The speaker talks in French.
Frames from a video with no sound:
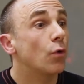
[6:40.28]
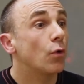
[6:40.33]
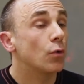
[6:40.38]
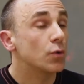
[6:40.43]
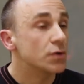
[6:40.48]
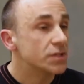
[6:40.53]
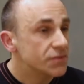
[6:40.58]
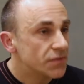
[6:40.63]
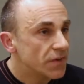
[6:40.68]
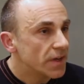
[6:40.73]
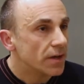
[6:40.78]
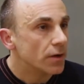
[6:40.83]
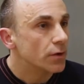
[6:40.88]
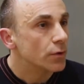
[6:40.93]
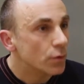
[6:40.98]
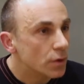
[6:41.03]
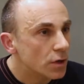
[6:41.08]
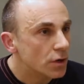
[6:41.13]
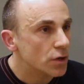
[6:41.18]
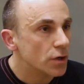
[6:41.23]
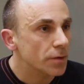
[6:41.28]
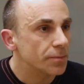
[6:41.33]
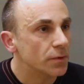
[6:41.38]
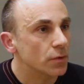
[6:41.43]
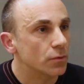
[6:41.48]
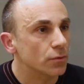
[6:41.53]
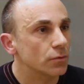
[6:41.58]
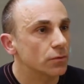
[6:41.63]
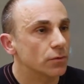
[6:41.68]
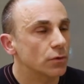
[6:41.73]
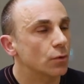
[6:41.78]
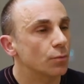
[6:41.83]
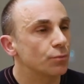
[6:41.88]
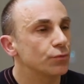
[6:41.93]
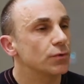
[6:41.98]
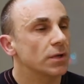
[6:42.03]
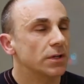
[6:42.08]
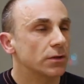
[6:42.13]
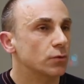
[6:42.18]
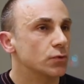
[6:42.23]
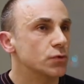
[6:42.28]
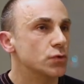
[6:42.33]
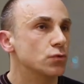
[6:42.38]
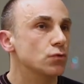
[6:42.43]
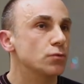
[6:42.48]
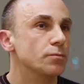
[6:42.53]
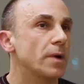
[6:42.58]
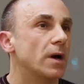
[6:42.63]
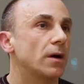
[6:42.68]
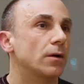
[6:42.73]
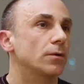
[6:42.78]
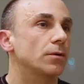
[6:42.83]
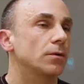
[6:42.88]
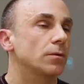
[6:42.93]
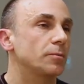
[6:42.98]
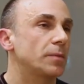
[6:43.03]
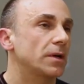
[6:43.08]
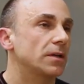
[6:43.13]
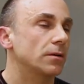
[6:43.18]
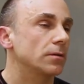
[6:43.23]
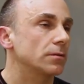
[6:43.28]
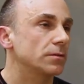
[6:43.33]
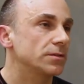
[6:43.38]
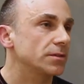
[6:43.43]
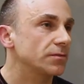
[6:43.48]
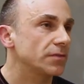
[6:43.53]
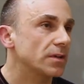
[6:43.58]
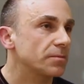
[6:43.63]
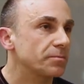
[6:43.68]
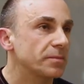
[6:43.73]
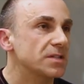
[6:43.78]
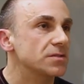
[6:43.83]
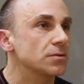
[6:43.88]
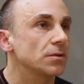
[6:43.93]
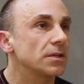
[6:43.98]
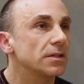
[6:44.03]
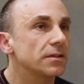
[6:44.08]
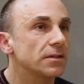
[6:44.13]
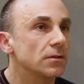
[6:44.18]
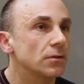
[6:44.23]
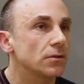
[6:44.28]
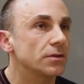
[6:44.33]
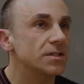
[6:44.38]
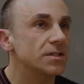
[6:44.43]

aux sphères et aux globes qui ont pu être conçus euh, par diverses personnalités dans